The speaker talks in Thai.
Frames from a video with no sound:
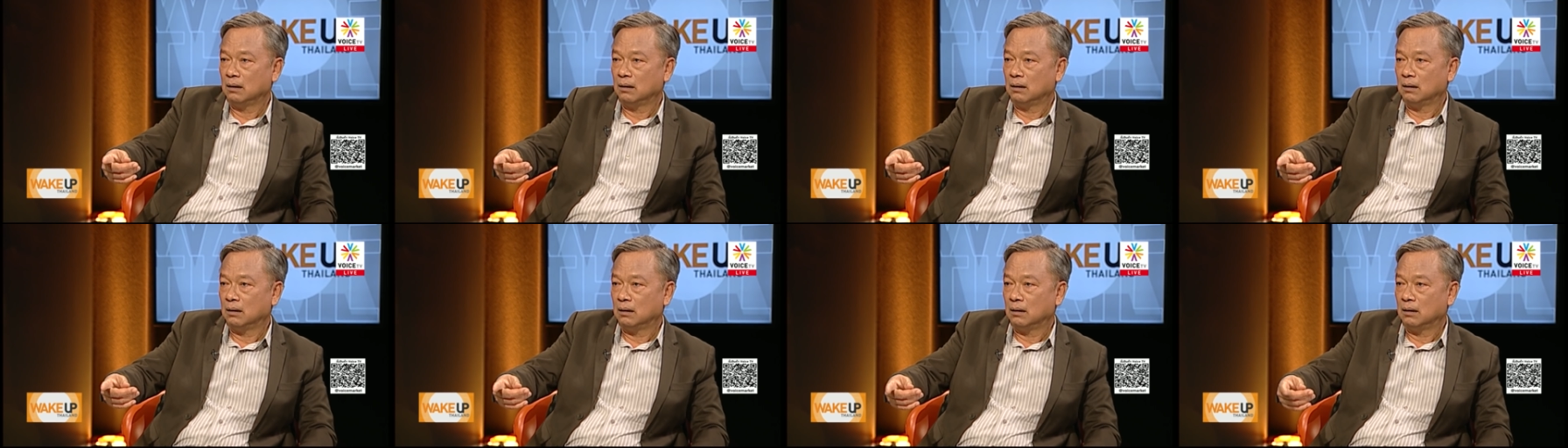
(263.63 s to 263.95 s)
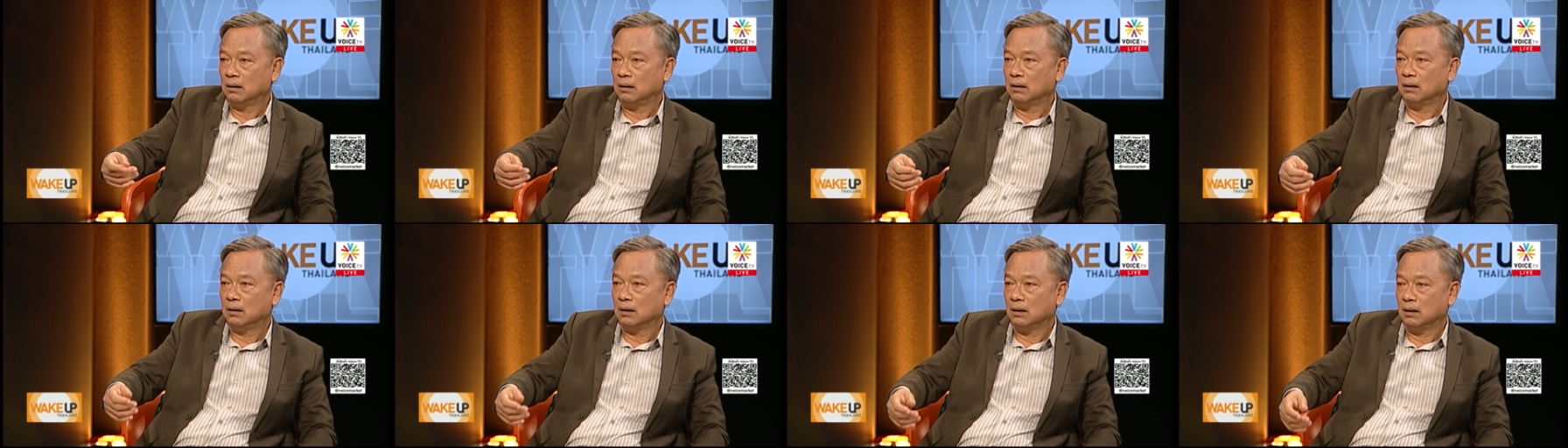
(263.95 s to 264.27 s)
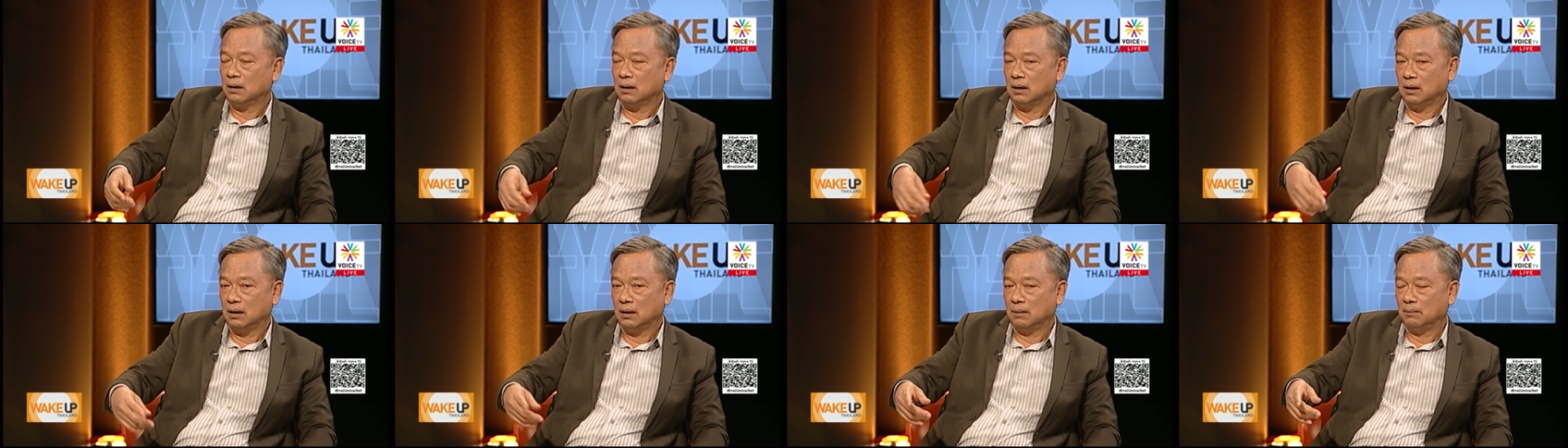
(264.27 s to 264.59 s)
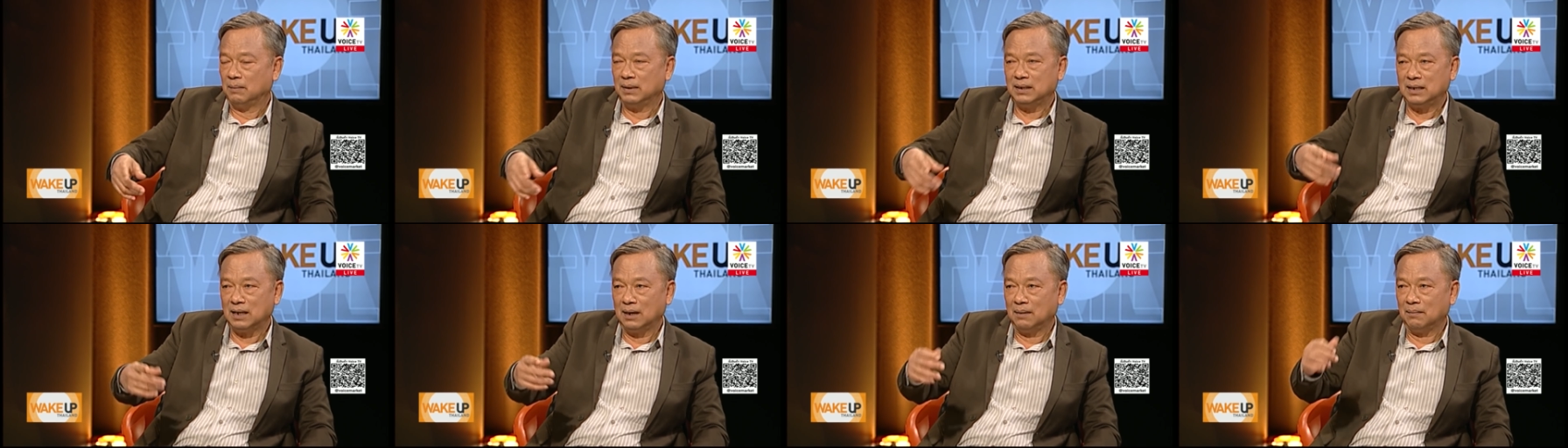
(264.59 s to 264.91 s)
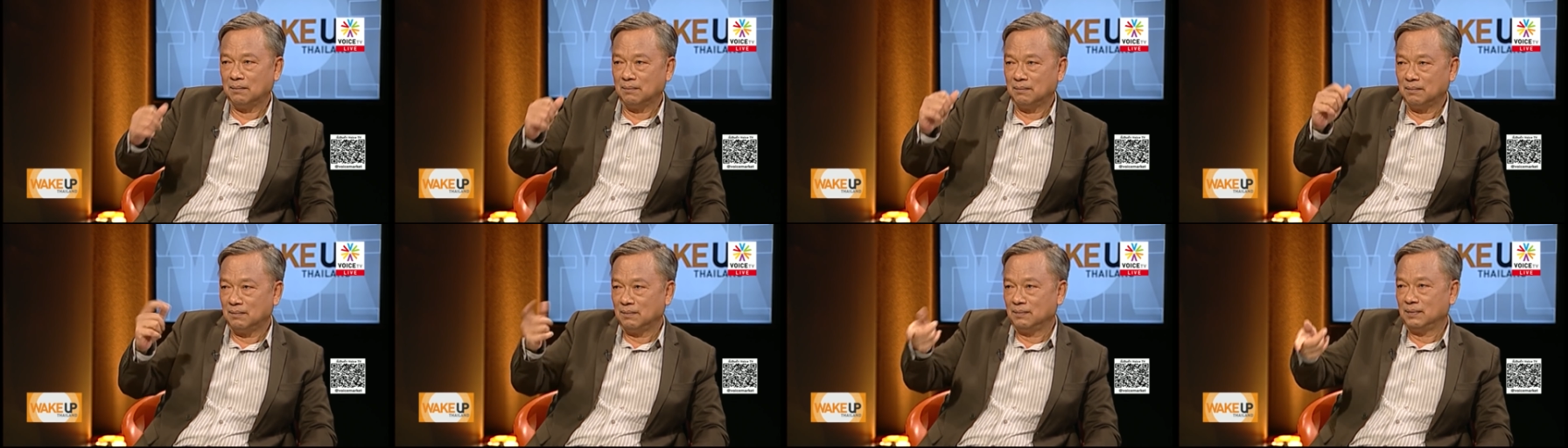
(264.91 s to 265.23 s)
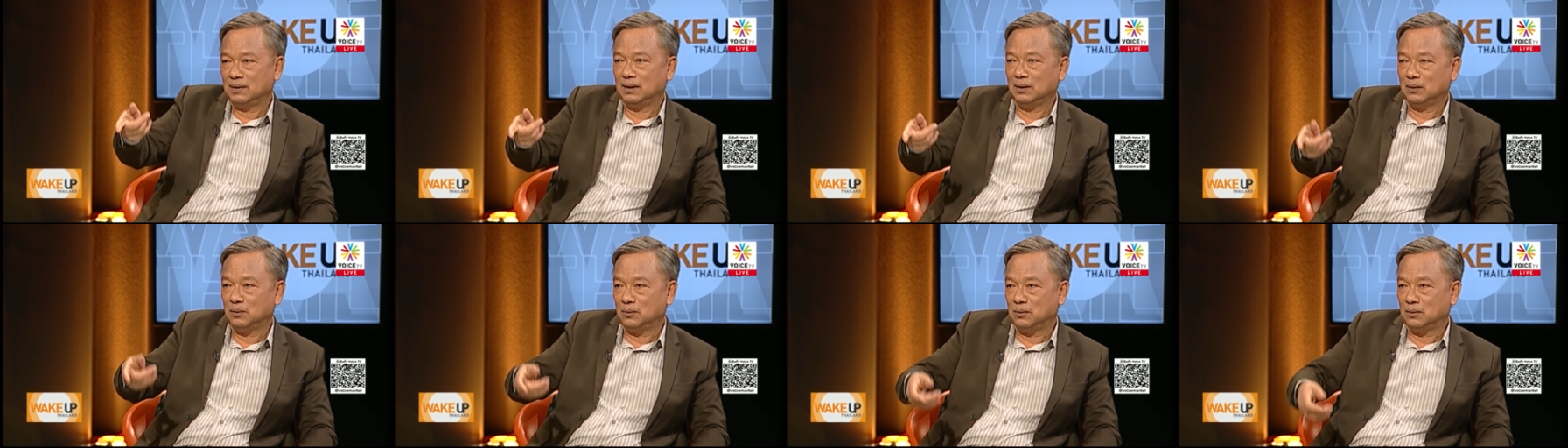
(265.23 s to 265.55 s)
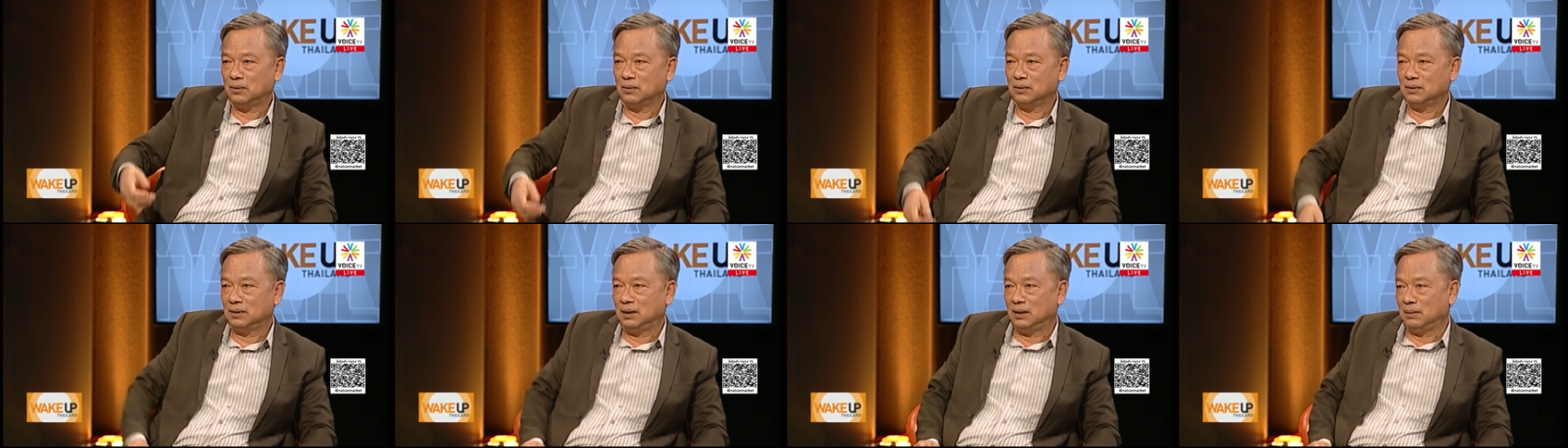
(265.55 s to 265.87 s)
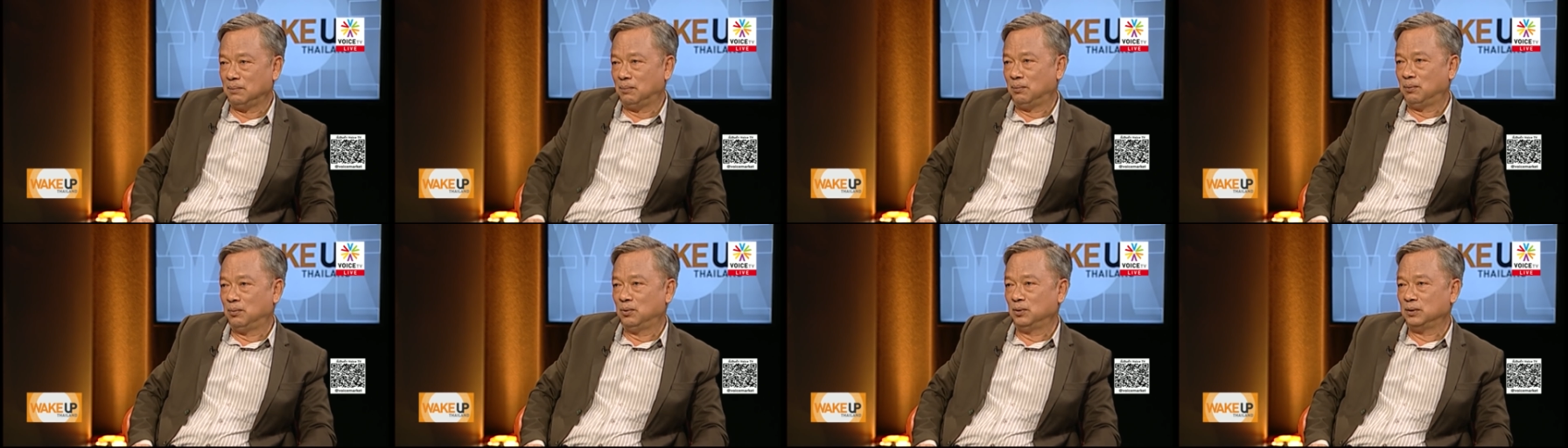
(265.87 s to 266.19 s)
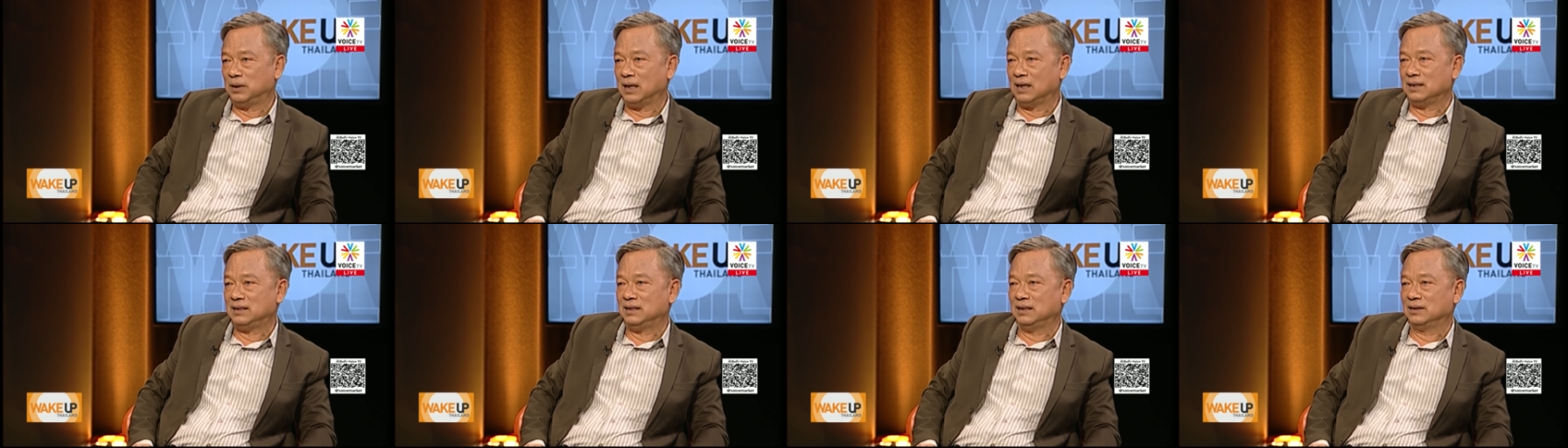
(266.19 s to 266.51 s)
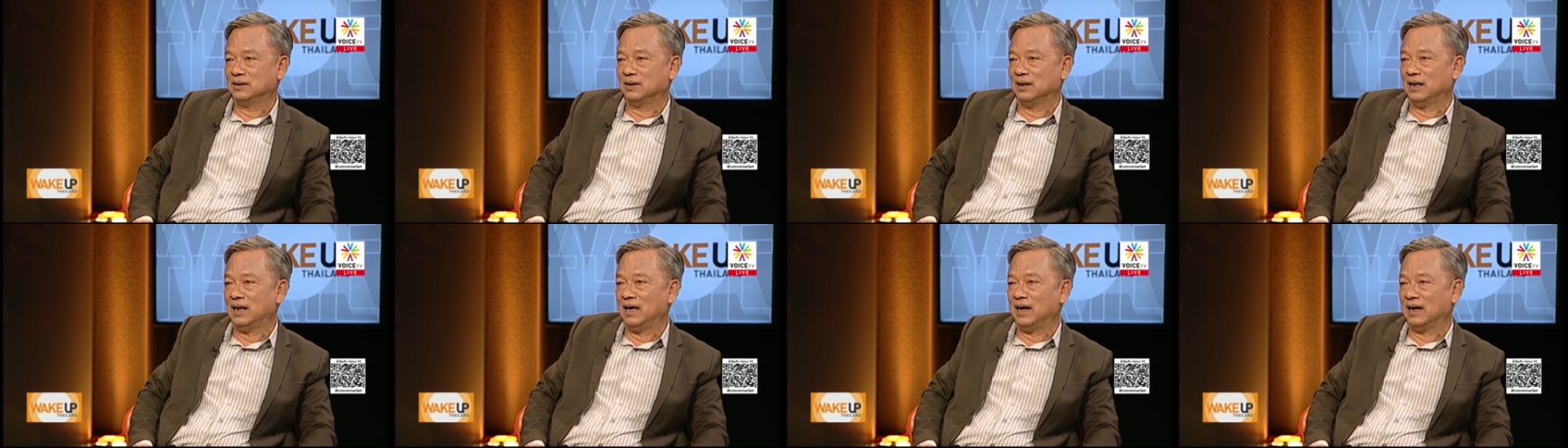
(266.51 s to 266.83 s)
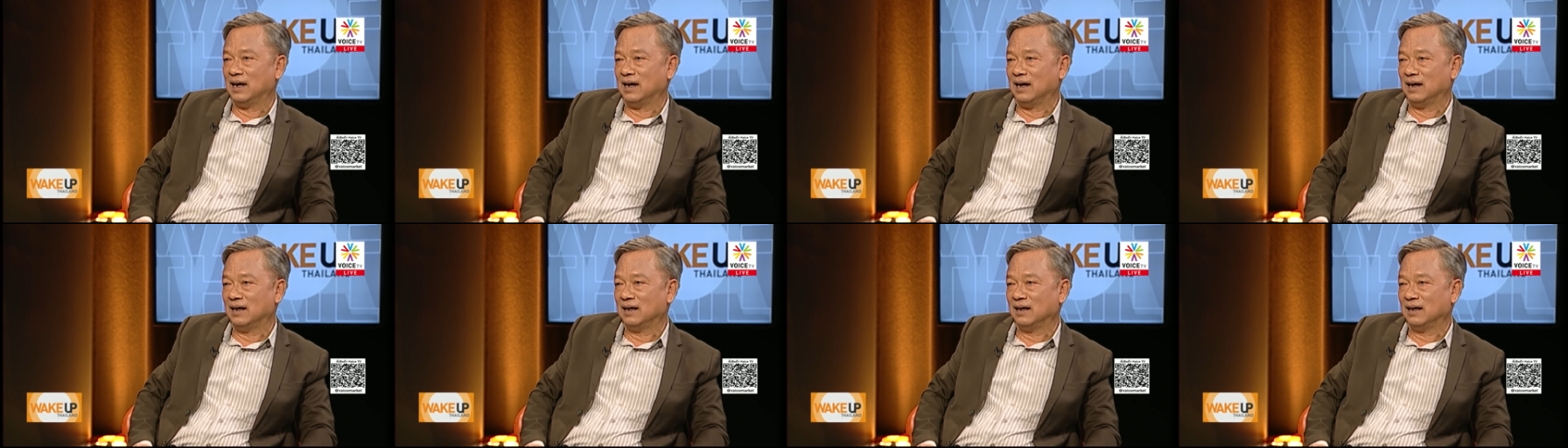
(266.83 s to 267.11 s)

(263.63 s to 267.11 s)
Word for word: ไบเดนเหรอฮะไม่ใช่ที่ที่ผู้ท้าชิงตอนแรกอ่ะ